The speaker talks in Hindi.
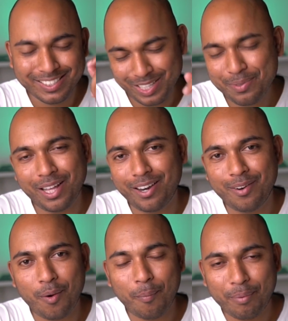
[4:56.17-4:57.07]
सच बता
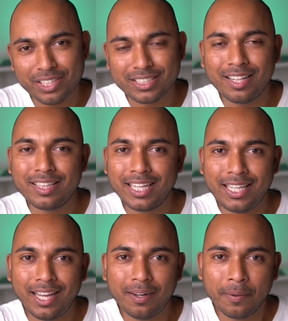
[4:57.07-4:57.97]
रहा हूँ परेशान था
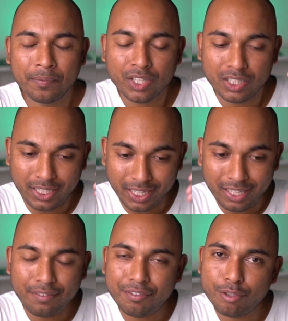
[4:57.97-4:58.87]
कि यार
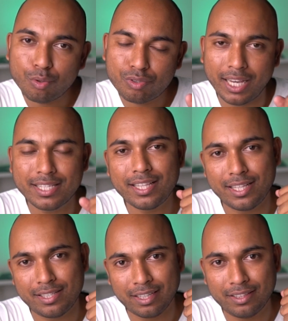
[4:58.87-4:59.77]
डेली वीडियोस कैसे
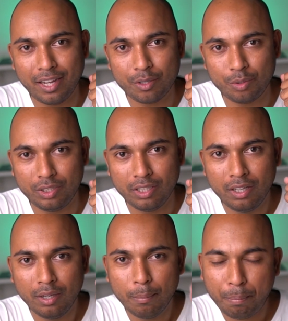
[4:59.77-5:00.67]
दे सकता है कोई
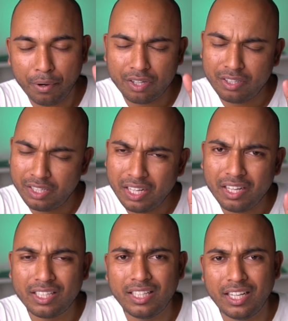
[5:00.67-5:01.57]
पर
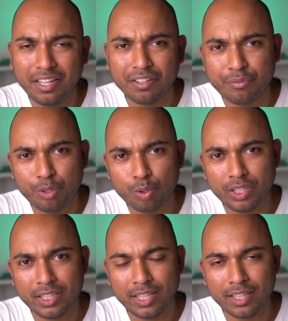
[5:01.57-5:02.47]
डे की एक वीडियो
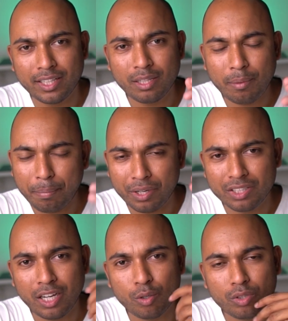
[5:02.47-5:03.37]
ये दे देता था मैं
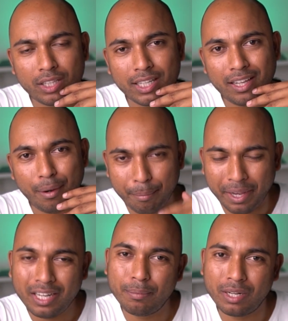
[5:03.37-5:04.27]
परेशान होता था कि यार मैं नहीं